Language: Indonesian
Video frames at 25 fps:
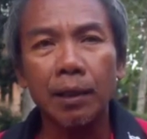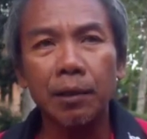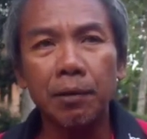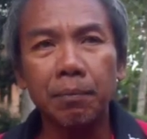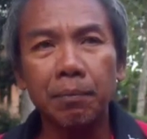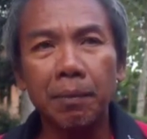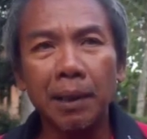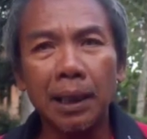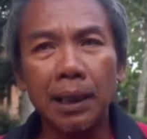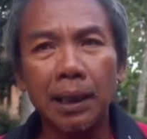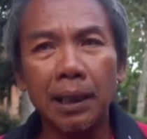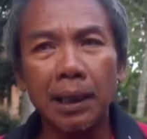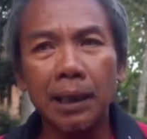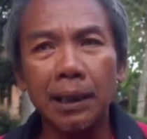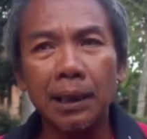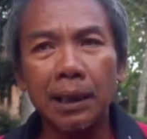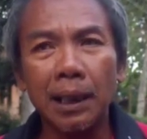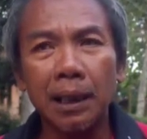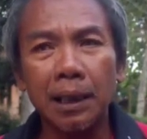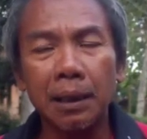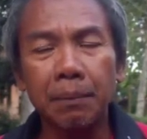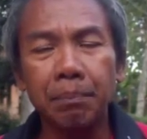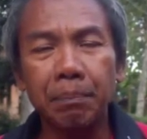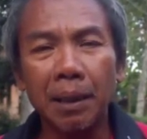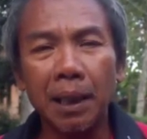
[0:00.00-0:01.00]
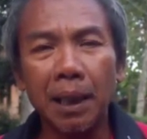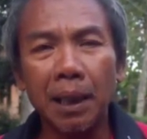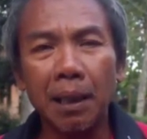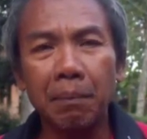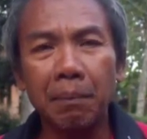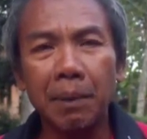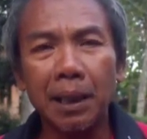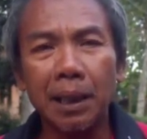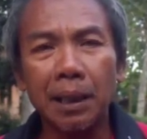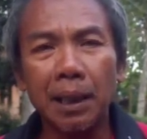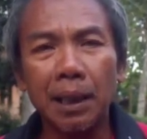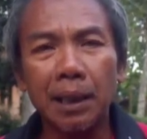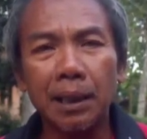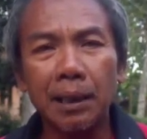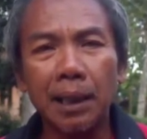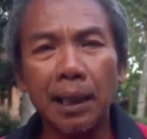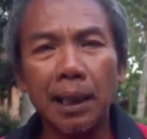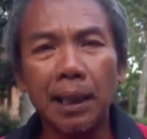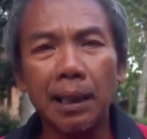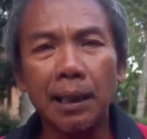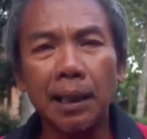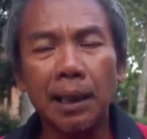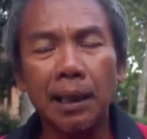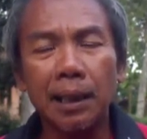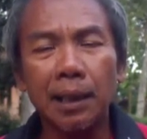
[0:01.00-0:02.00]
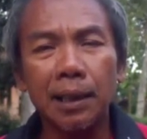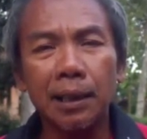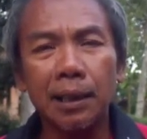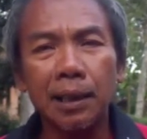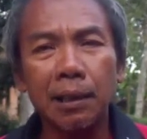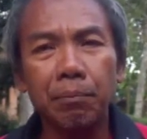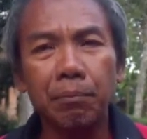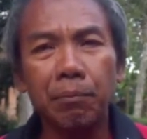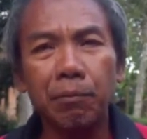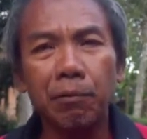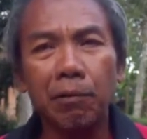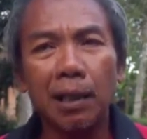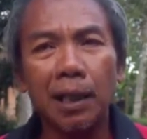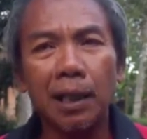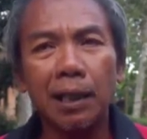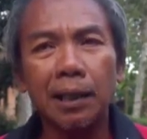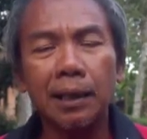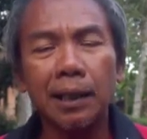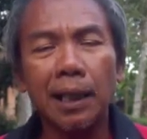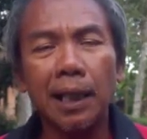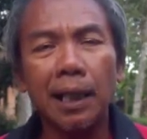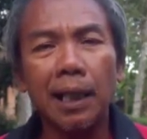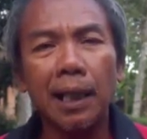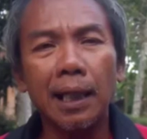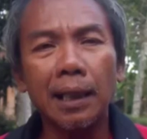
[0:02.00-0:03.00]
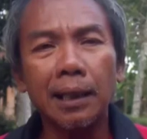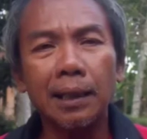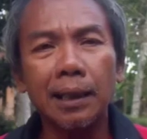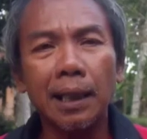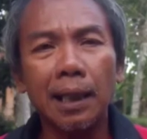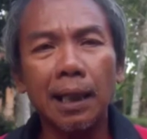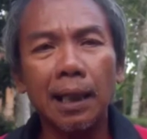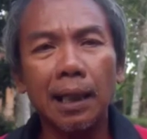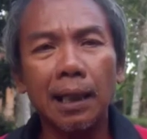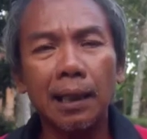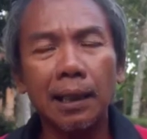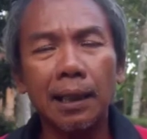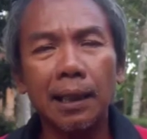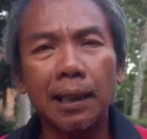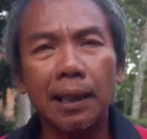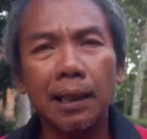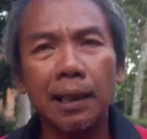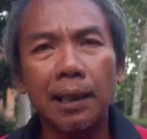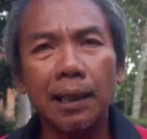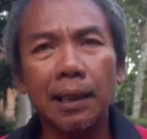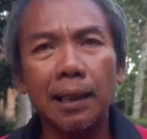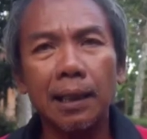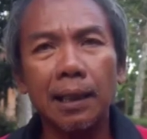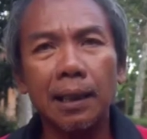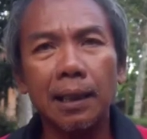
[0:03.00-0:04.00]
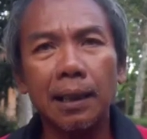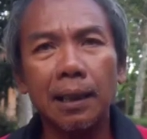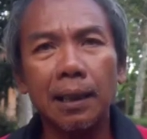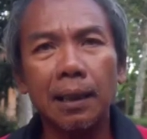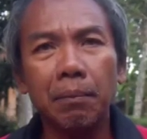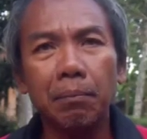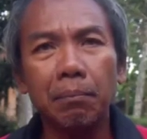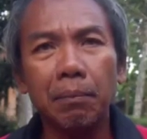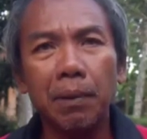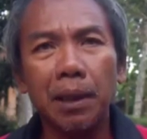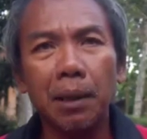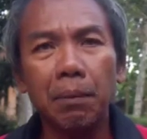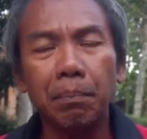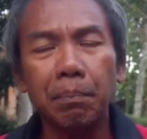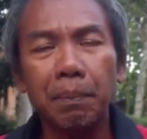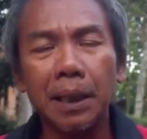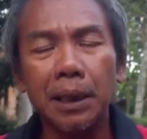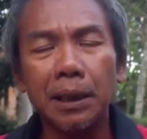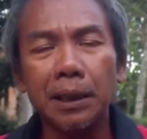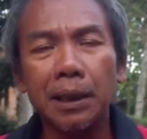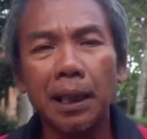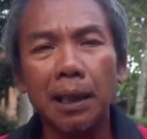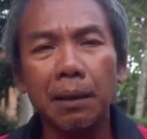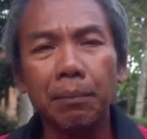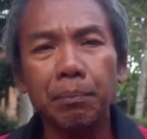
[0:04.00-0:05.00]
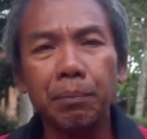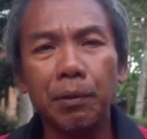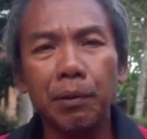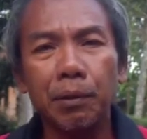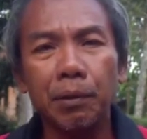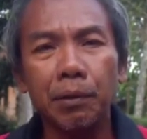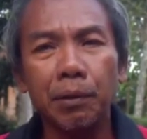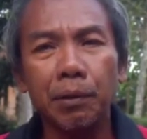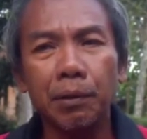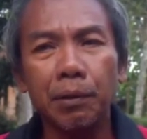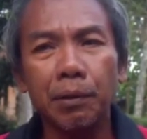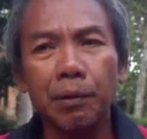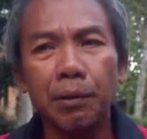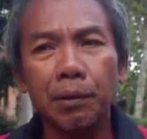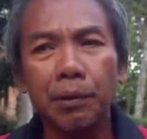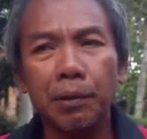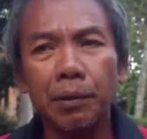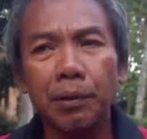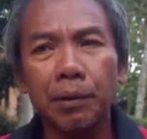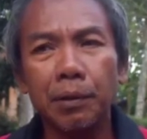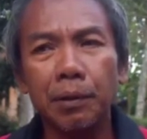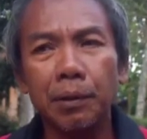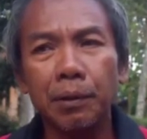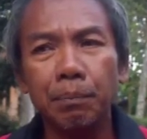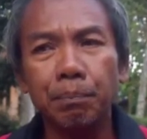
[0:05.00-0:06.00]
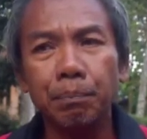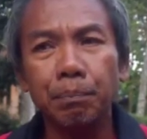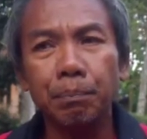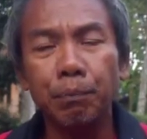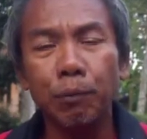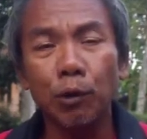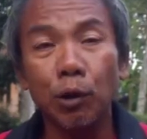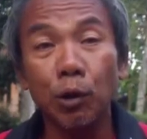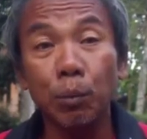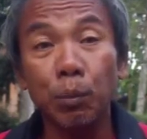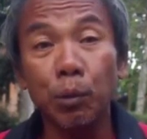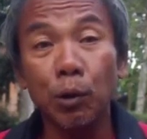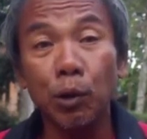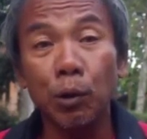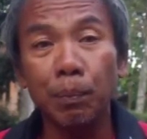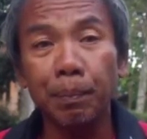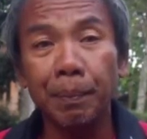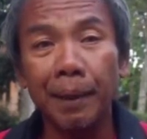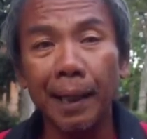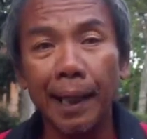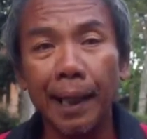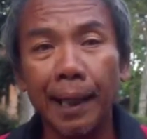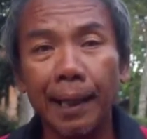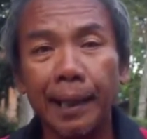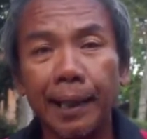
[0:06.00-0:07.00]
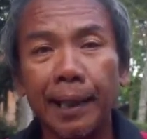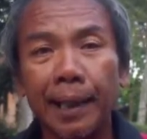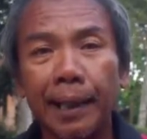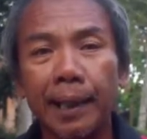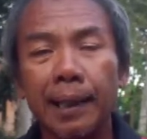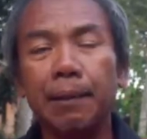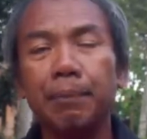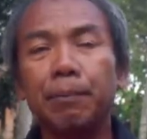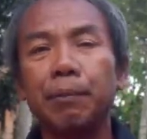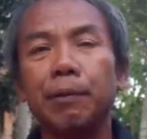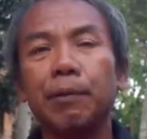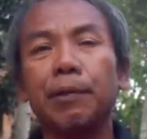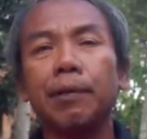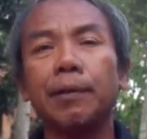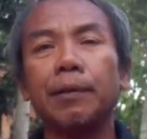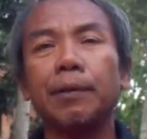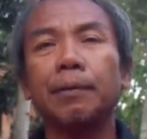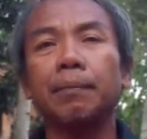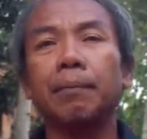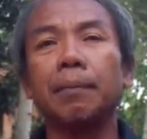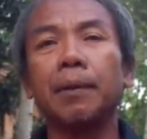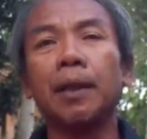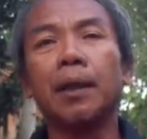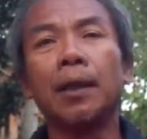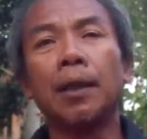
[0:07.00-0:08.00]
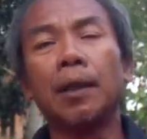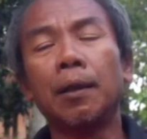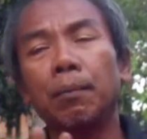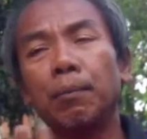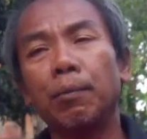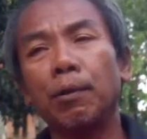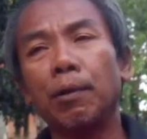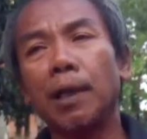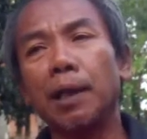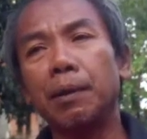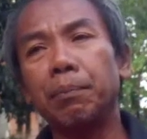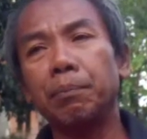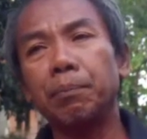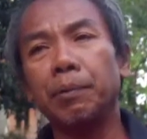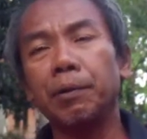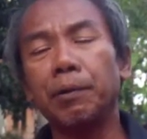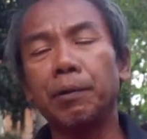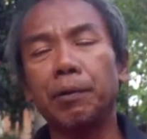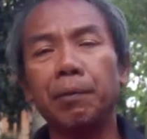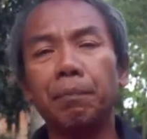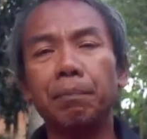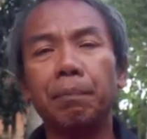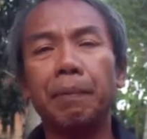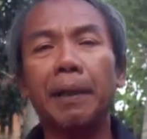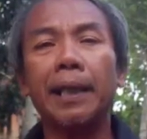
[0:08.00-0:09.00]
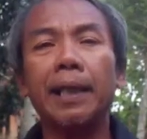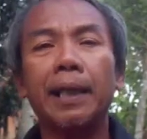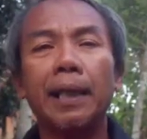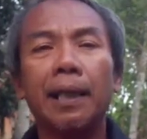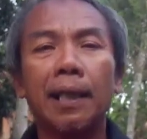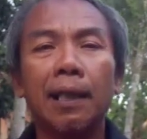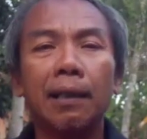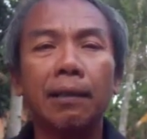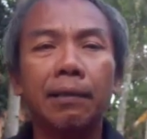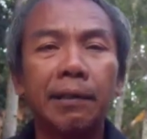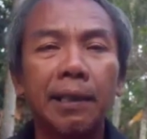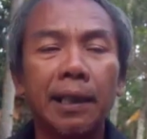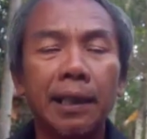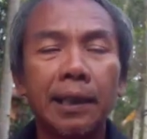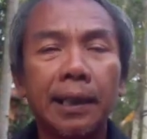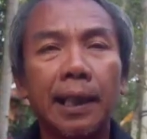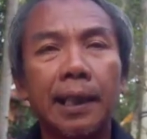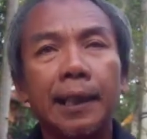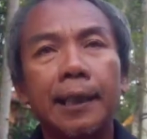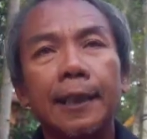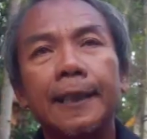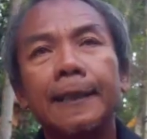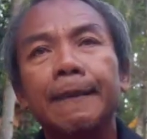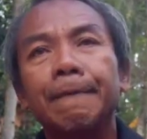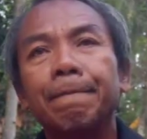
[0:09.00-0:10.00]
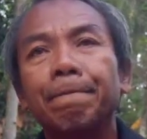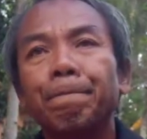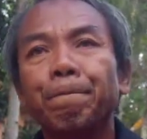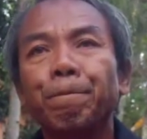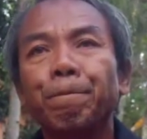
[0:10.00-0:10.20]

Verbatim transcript: cuma ini dari pengamatan saya dan kesimpulan saya saat melepaskan burung burung bahan ya ini bukan bukan burung player yang sudah jadi